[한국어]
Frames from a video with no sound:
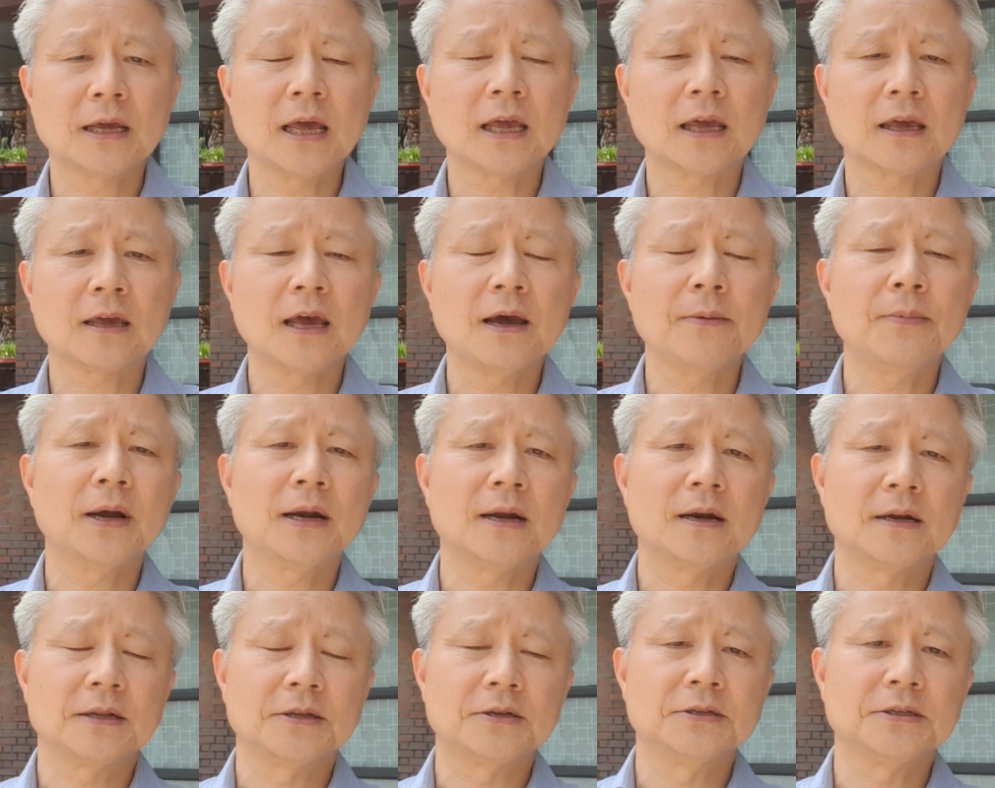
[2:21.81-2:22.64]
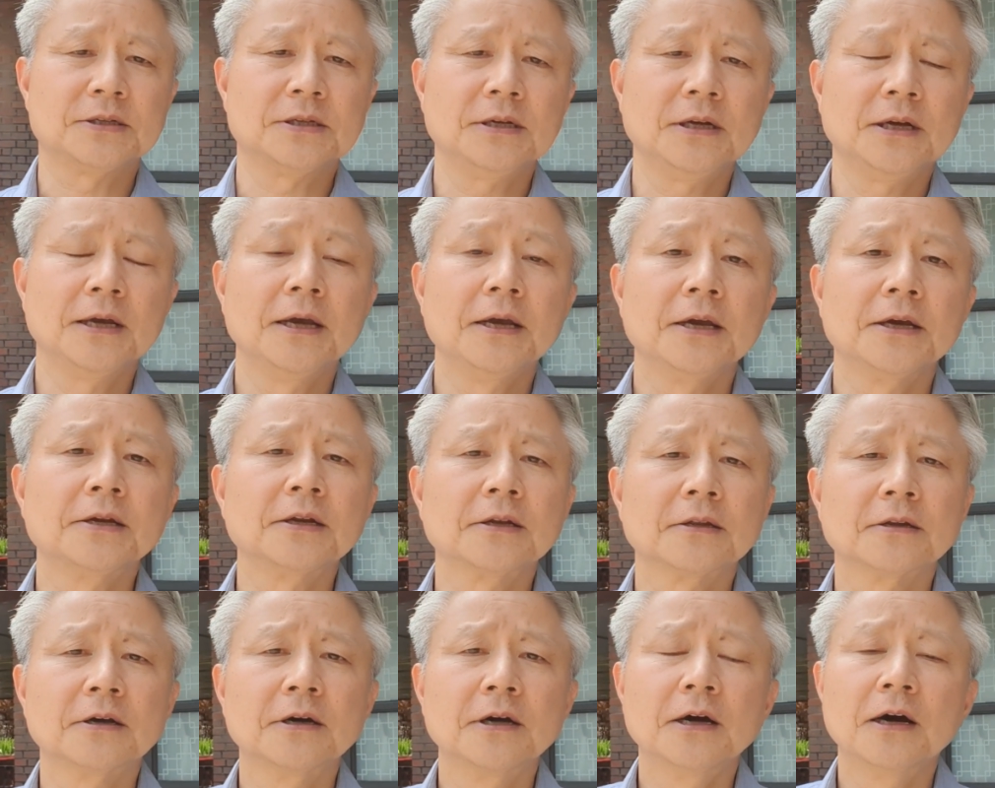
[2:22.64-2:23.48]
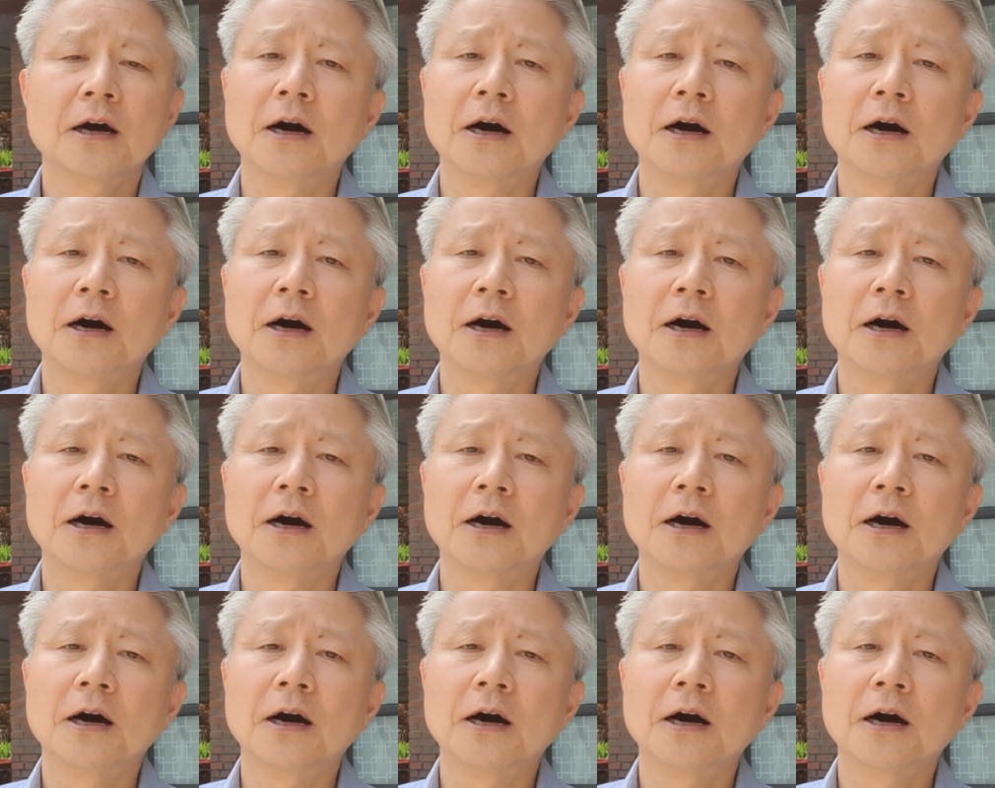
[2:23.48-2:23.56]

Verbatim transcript: 핵개발이라든지 이런